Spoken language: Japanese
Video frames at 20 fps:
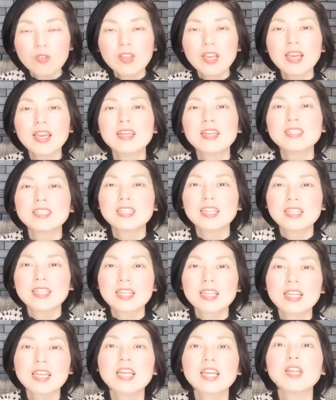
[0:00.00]
ケアしていた
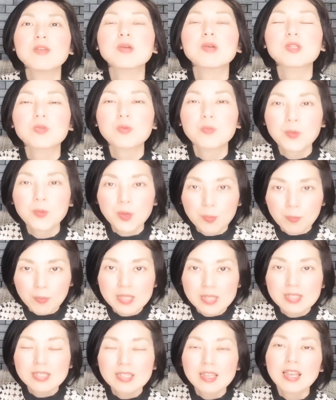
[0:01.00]
だければと思います